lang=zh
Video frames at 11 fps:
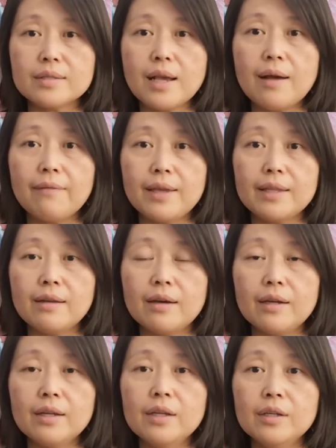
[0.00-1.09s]
价位
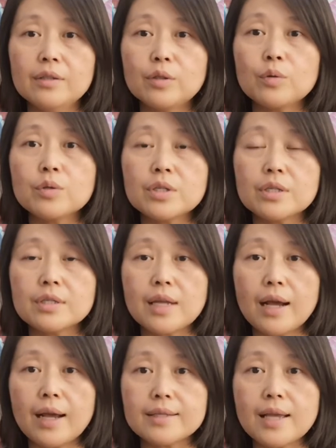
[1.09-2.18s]
呢都是
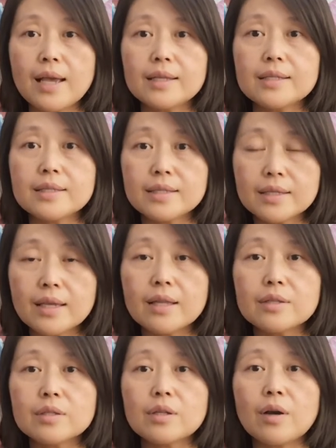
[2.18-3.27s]
大概在一
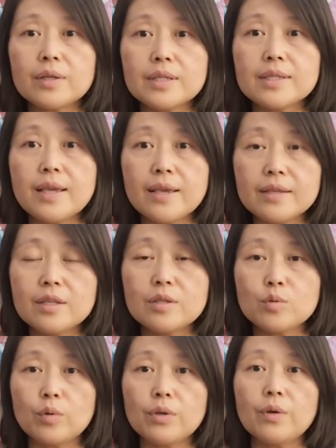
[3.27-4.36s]
千到一千一
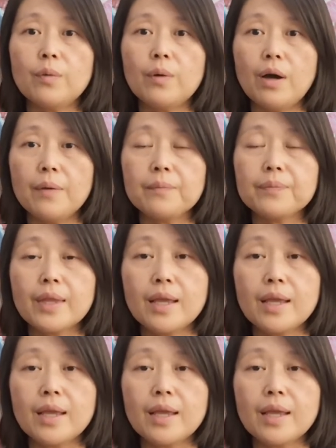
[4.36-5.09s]
左右啊。